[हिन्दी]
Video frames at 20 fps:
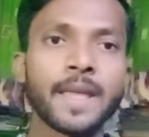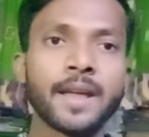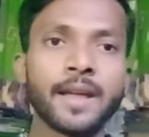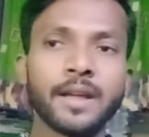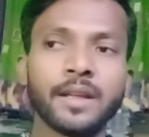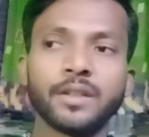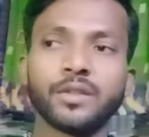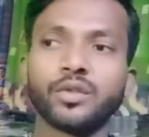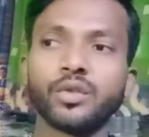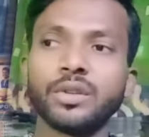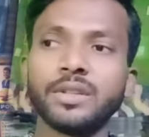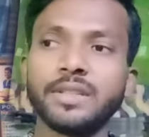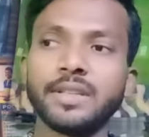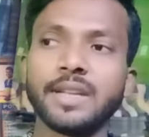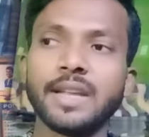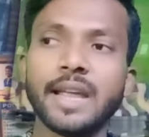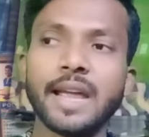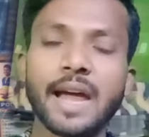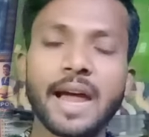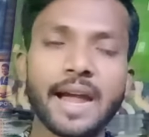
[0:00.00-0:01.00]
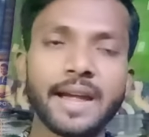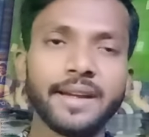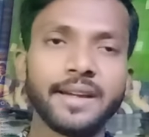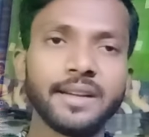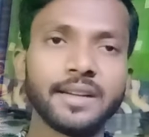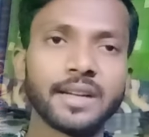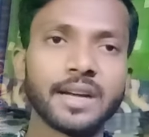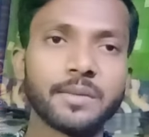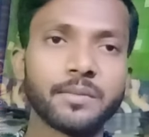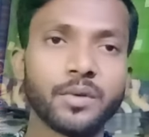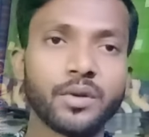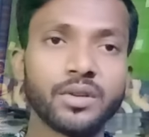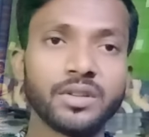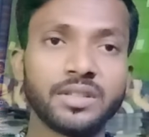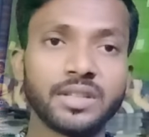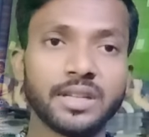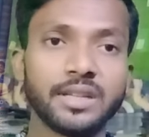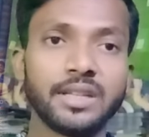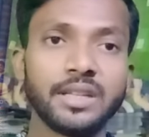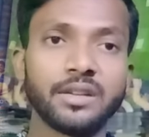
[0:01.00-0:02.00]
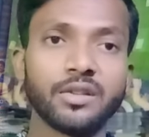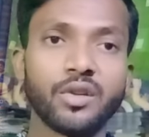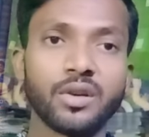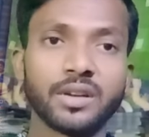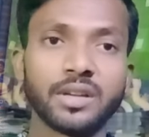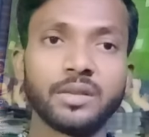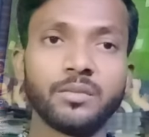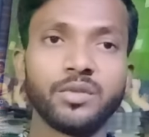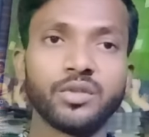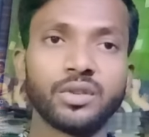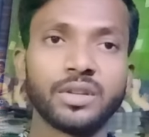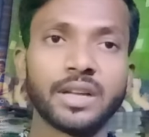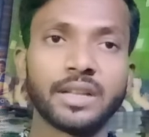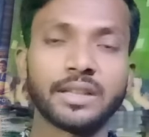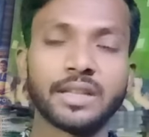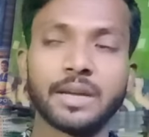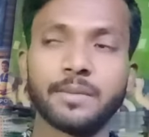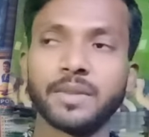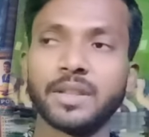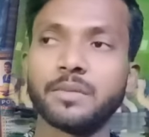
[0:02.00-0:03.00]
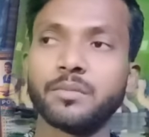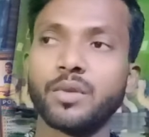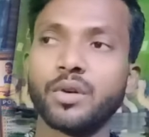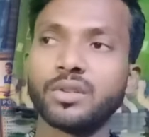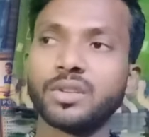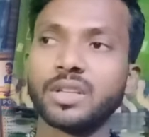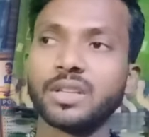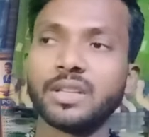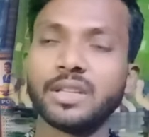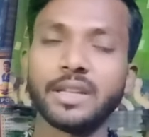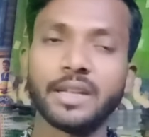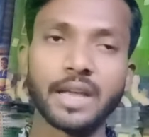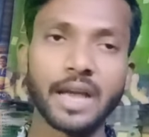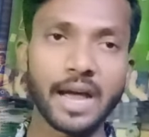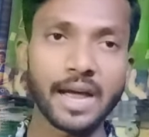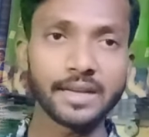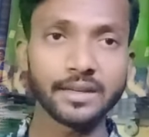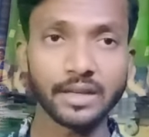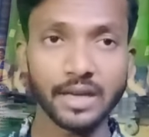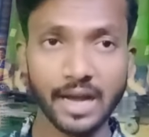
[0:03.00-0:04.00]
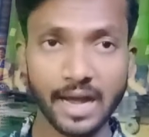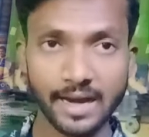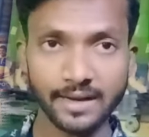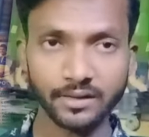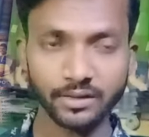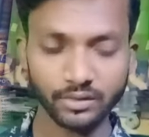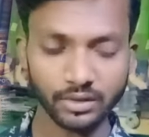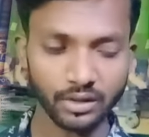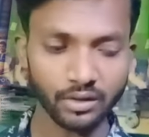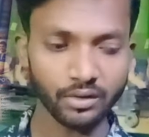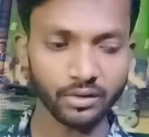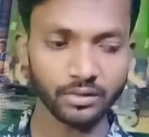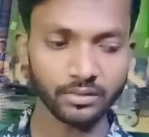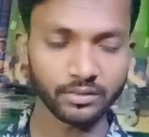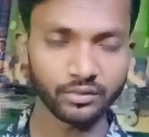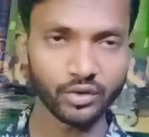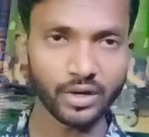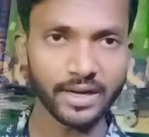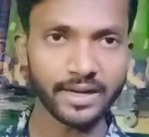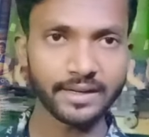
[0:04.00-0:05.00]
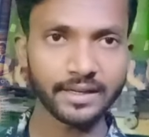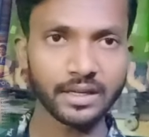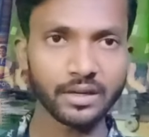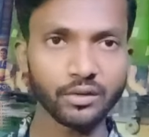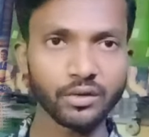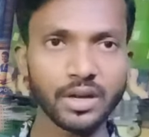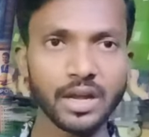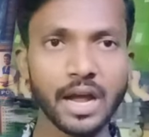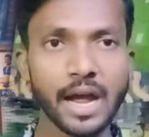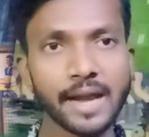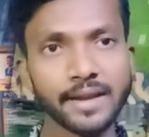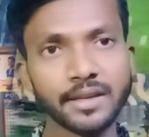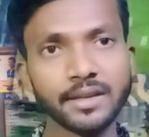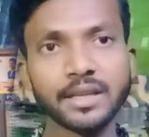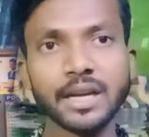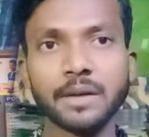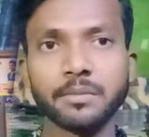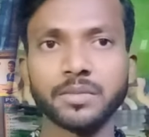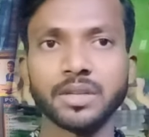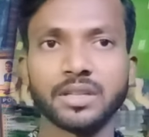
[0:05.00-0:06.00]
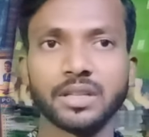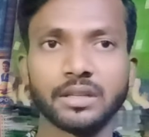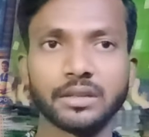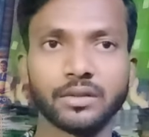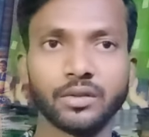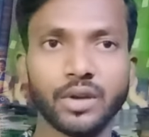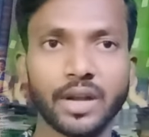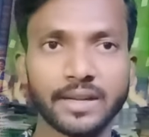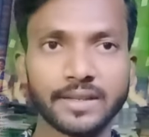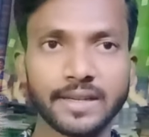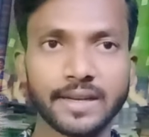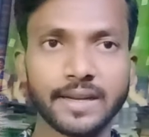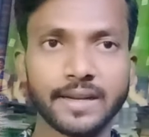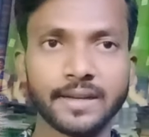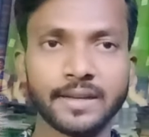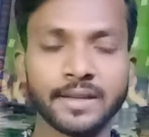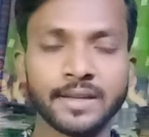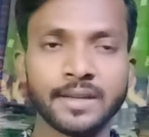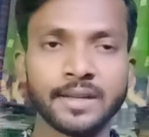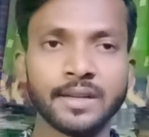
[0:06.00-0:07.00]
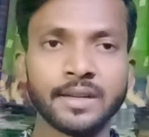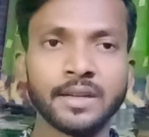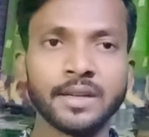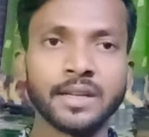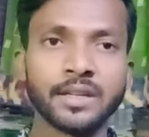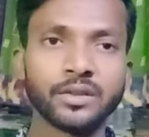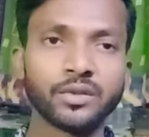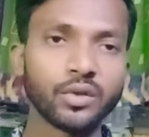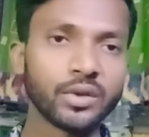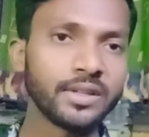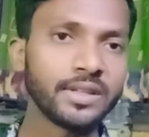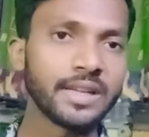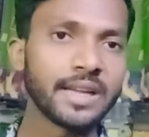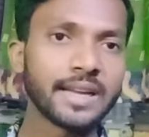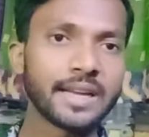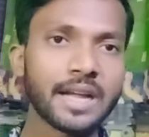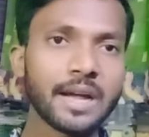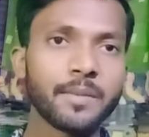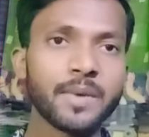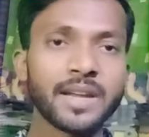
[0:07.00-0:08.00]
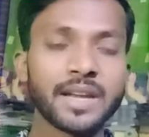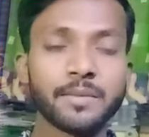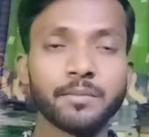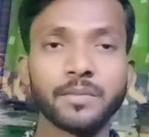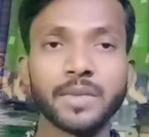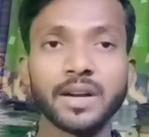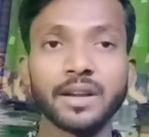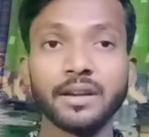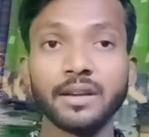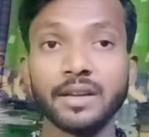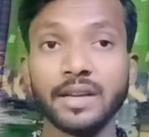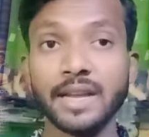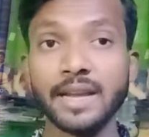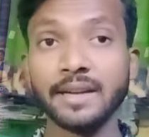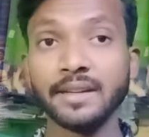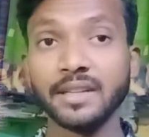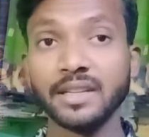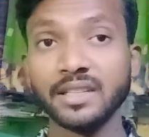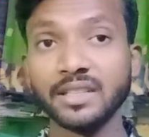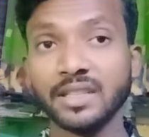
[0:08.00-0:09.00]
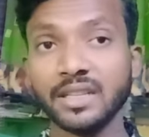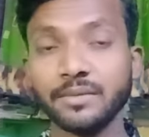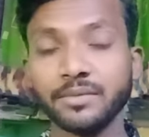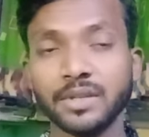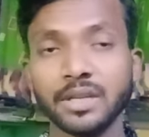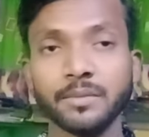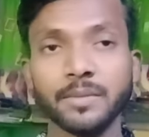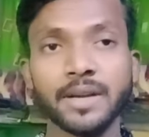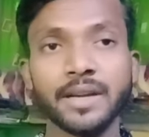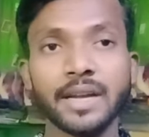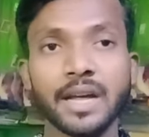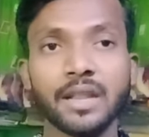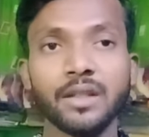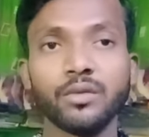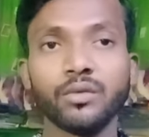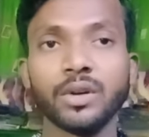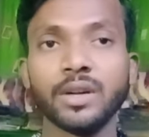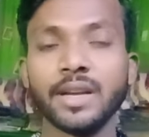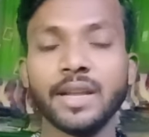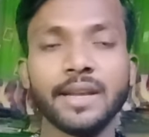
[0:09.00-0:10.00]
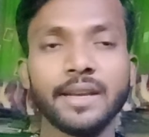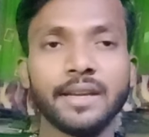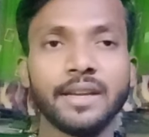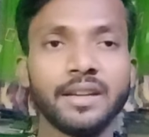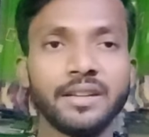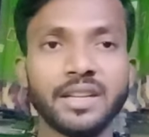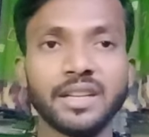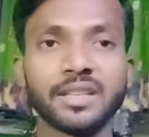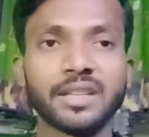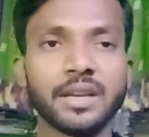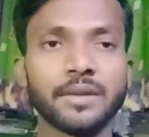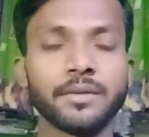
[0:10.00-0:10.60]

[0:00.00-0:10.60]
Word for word: तो ये आईडी ना बहुत जल्दी लॉगिन भी हो जाता है मतलब बहुत जल्दी आज आज करो ज्वाइनिंग करोगे आज ही काम कर सकते हो ऐसा है तो ये ना मैं नंबर लिंक डिस्क्रिप्शन में डाल दूंगा नहीं डिस्क्रिप